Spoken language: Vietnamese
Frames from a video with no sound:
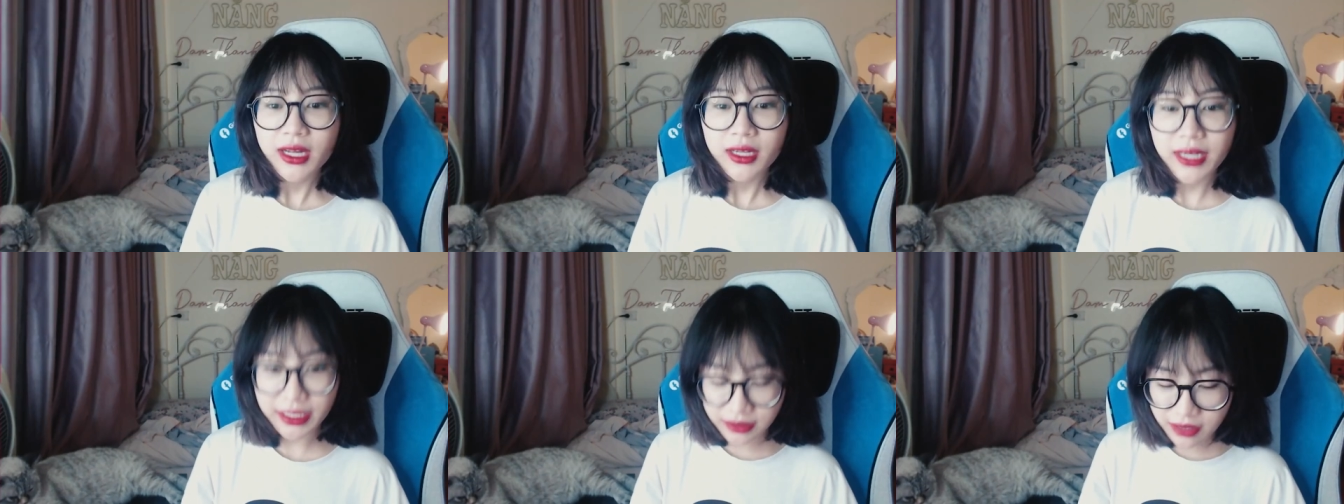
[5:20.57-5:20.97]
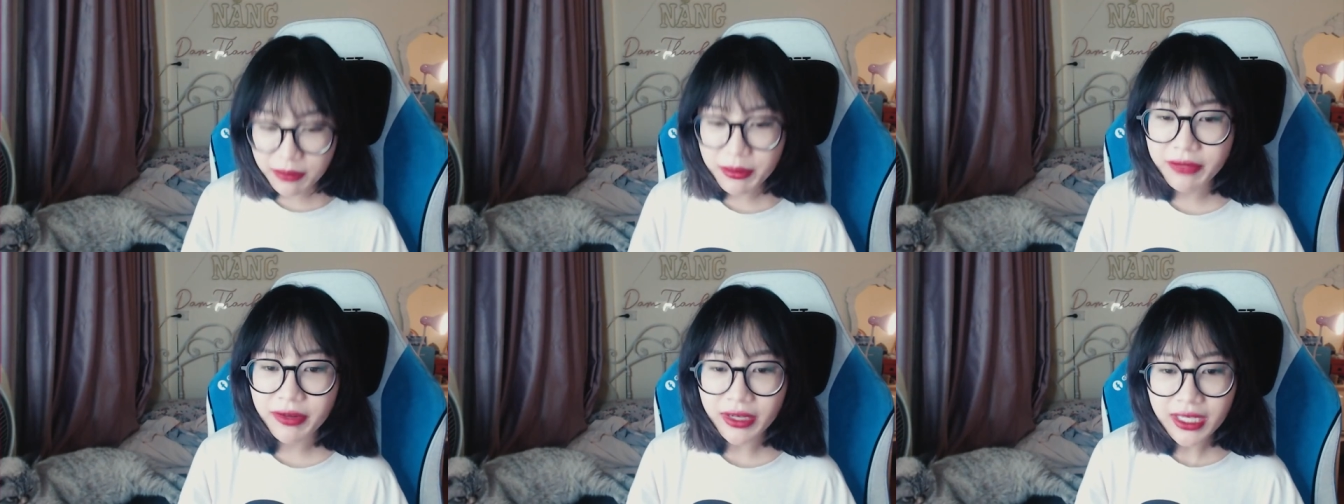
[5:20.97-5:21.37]
ngày xưa
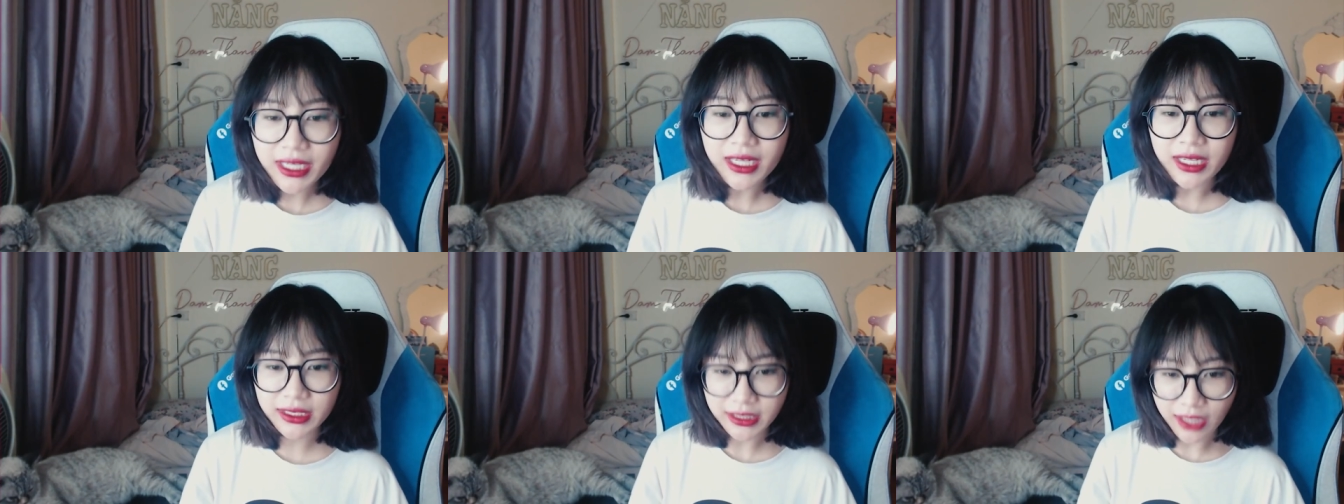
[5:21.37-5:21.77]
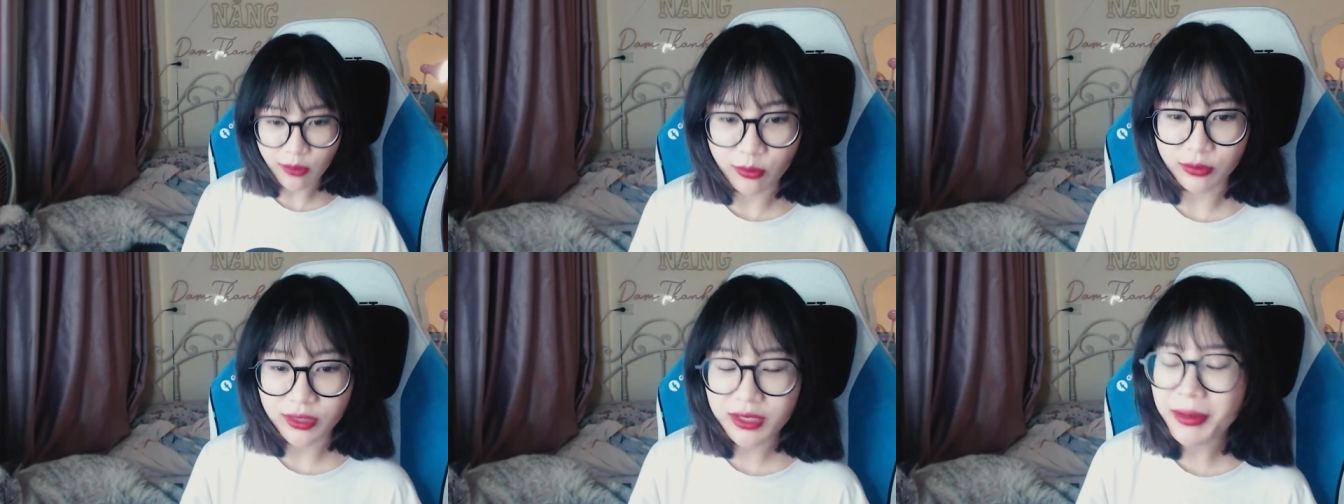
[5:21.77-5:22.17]
mình vẫn nghĩ lấy
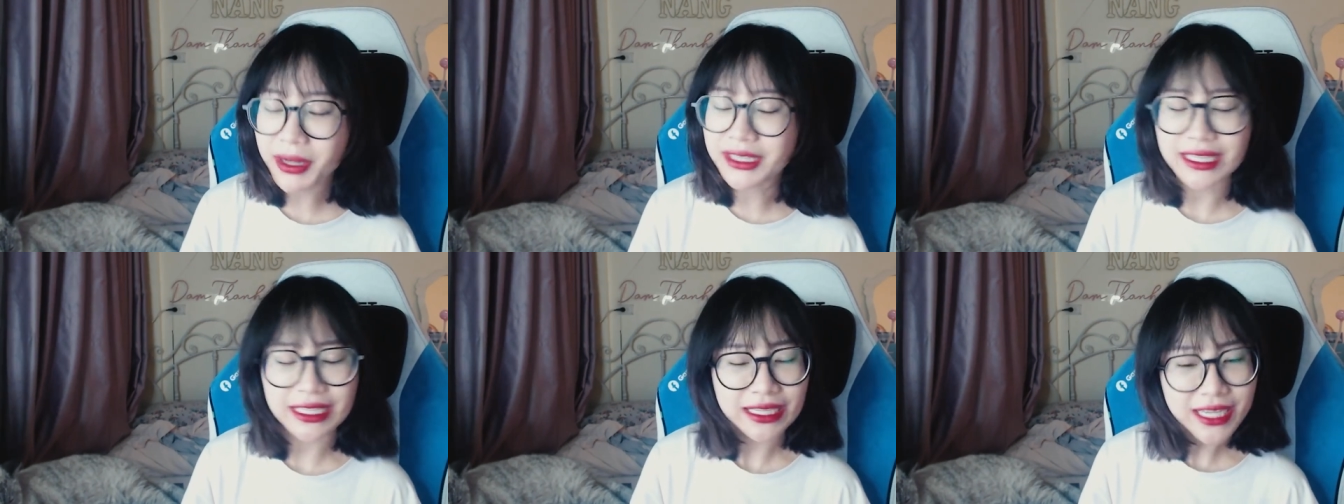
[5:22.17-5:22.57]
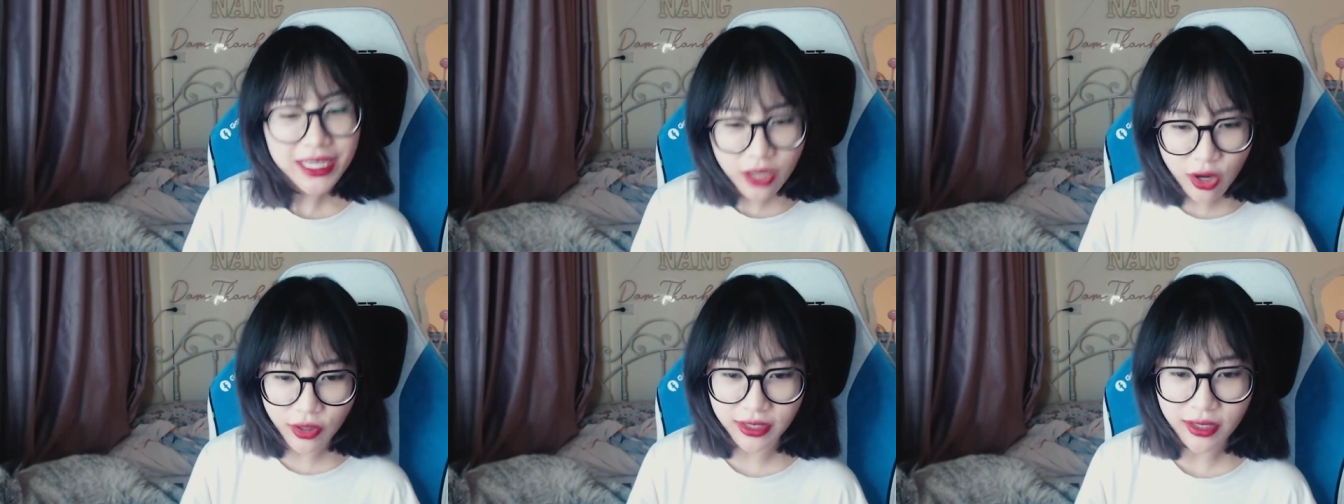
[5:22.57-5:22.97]
chồng nhưng mà chỉ nghĩ
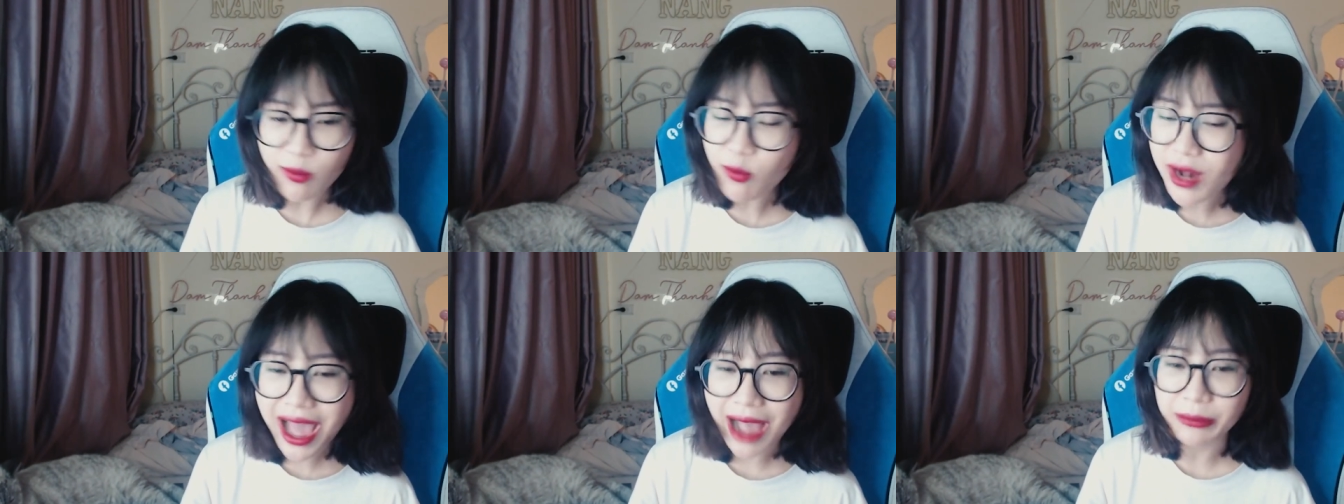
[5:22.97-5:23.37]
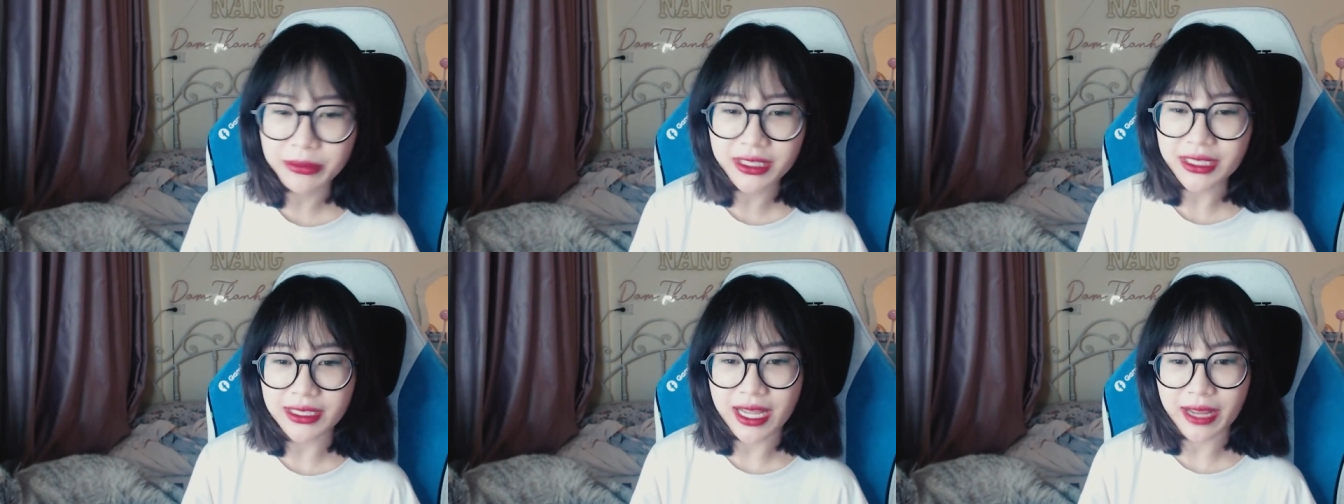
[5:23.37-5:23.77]
thôi không có làm
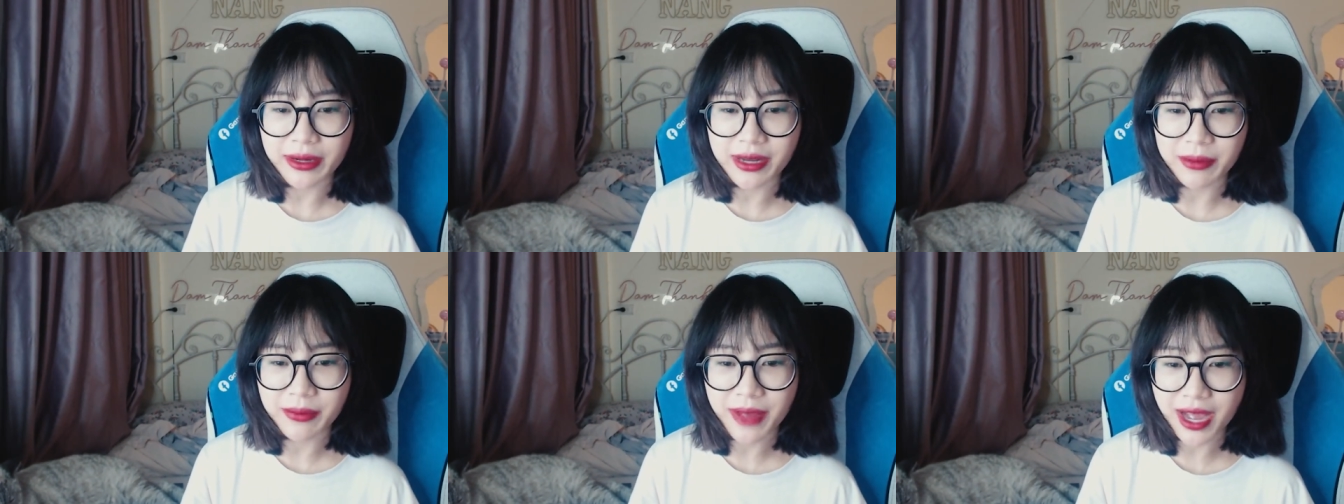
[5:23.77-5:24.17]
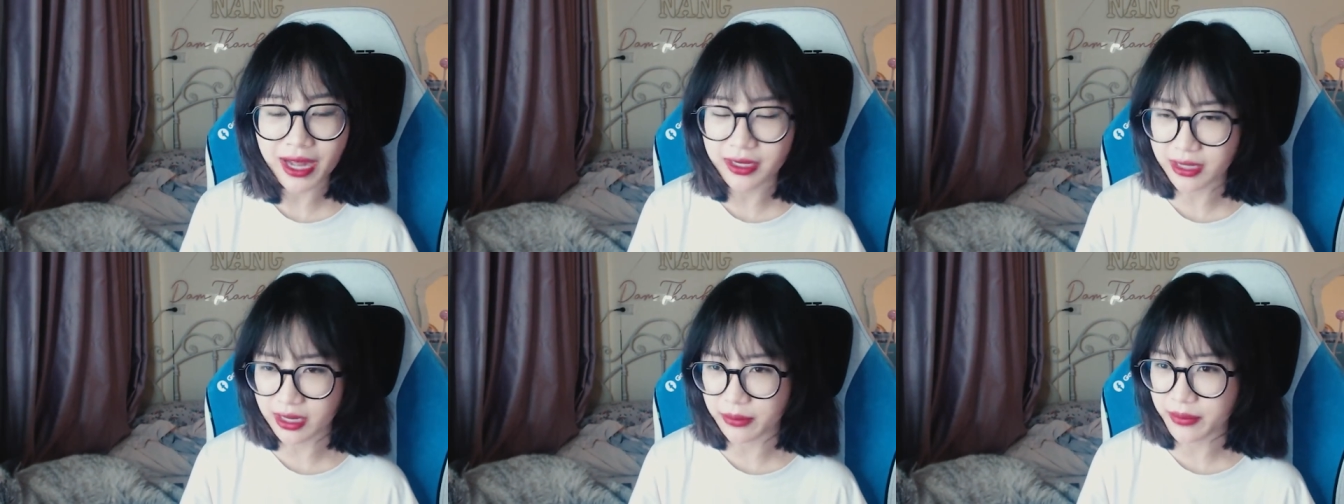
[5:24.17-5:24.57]
gì để để mà
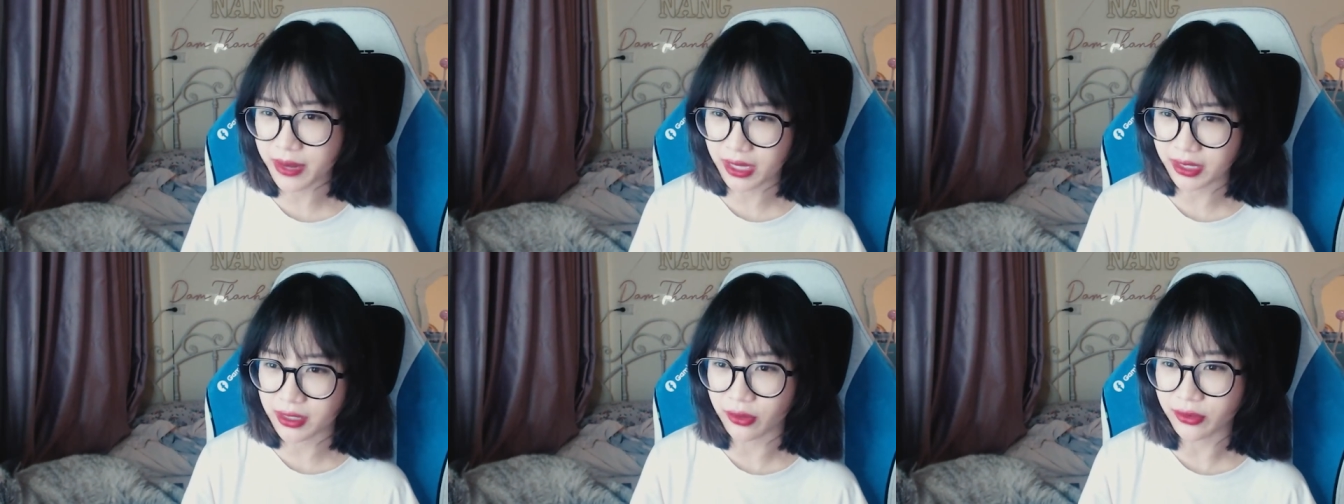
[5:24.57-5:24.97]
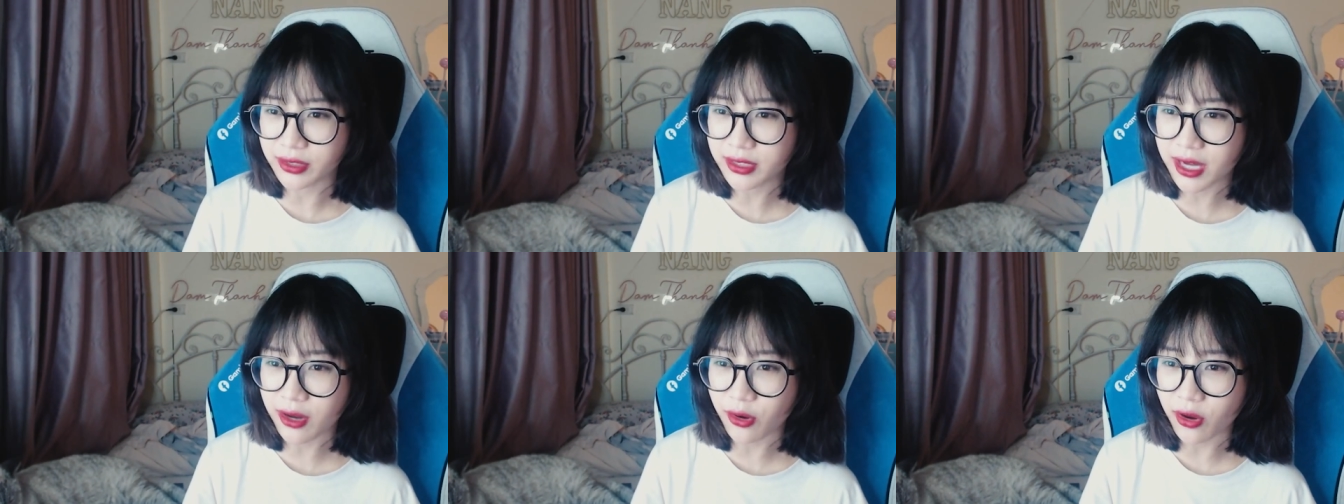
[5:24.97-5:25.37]
để mà kiểu như
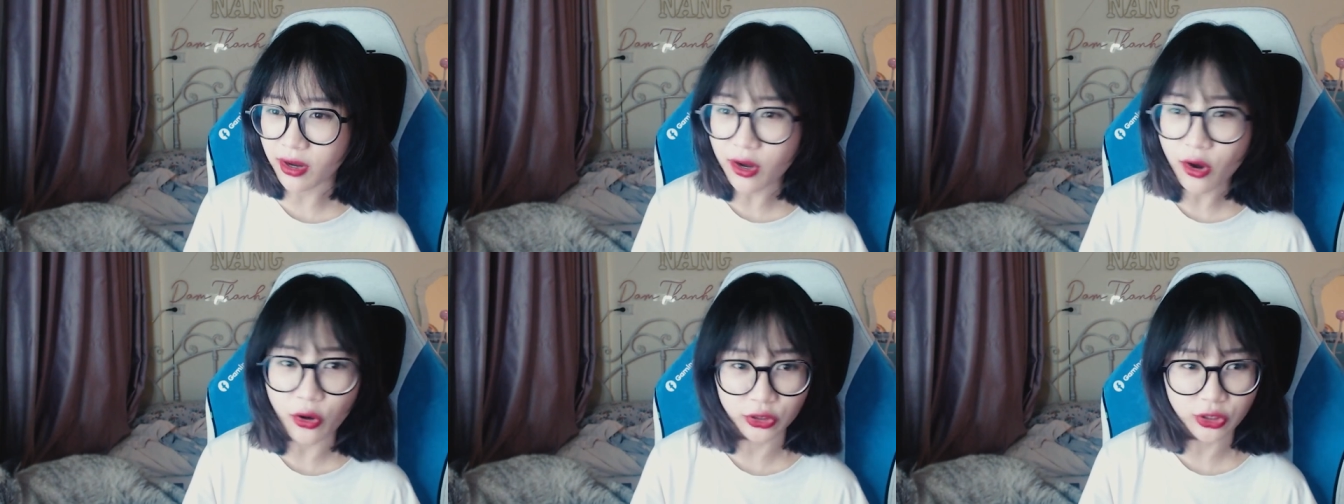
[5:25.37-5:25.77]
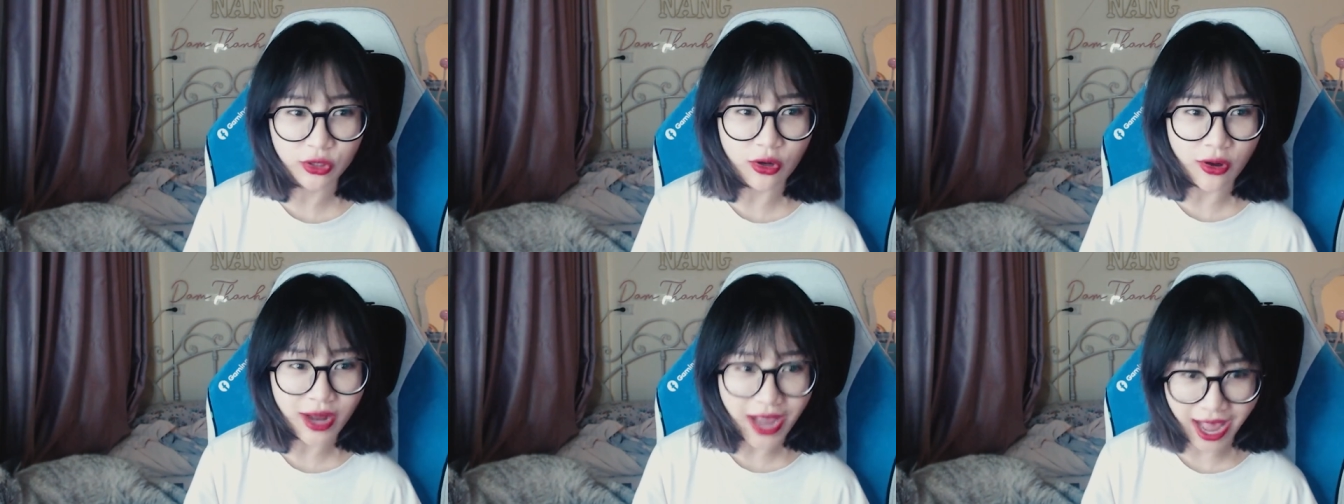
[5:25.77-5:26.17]
là có cơ hội cho
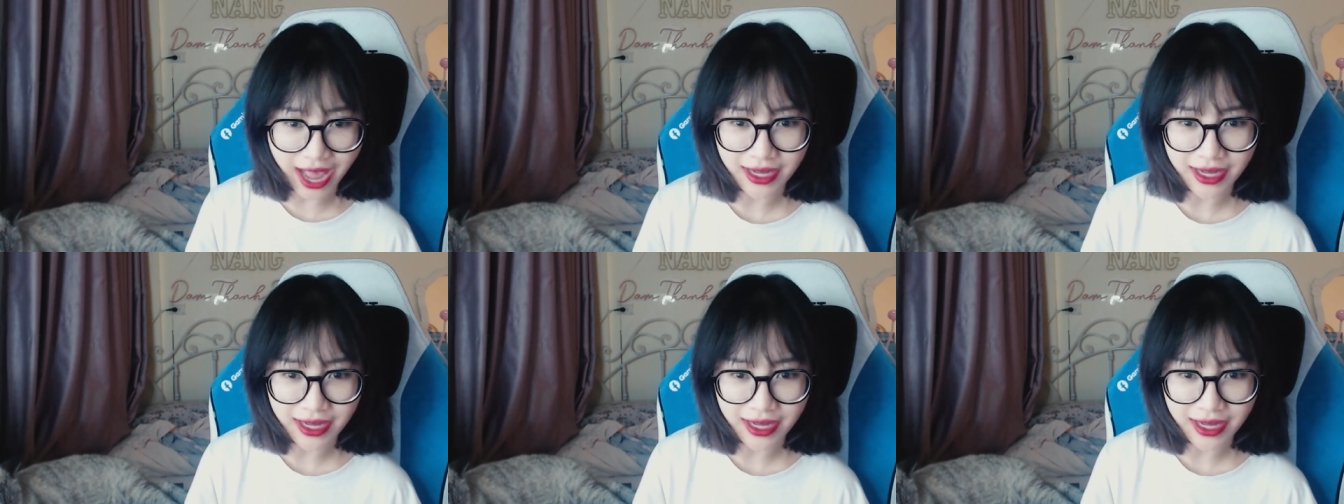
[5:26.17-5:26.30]
nó cả